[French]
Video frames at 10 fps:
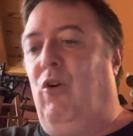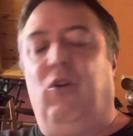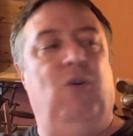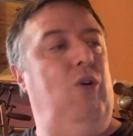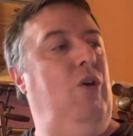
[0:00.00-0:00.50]

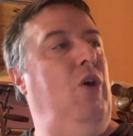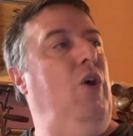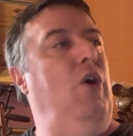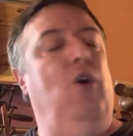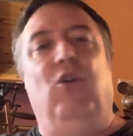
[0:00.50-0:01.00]
de,
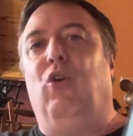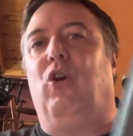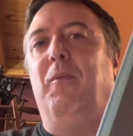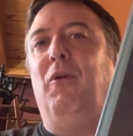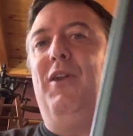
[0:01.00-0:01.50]
de
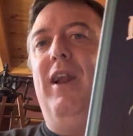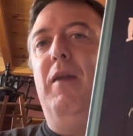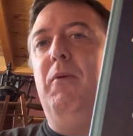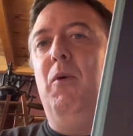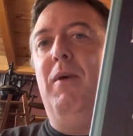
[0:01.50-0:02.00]
commencer
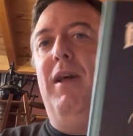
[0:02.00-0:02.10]
l'album,